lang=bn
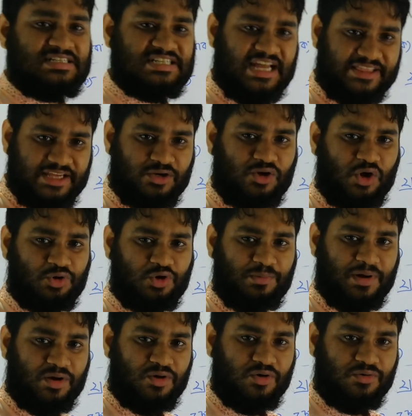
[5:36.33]
স্বাধীন
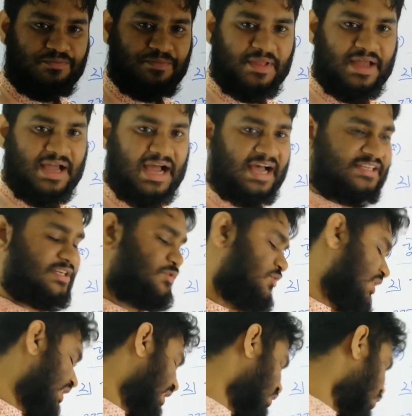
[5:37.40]
খণ্ডবাক্য আশা
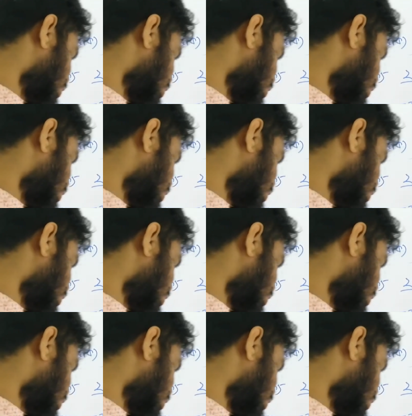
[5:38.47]
করি এই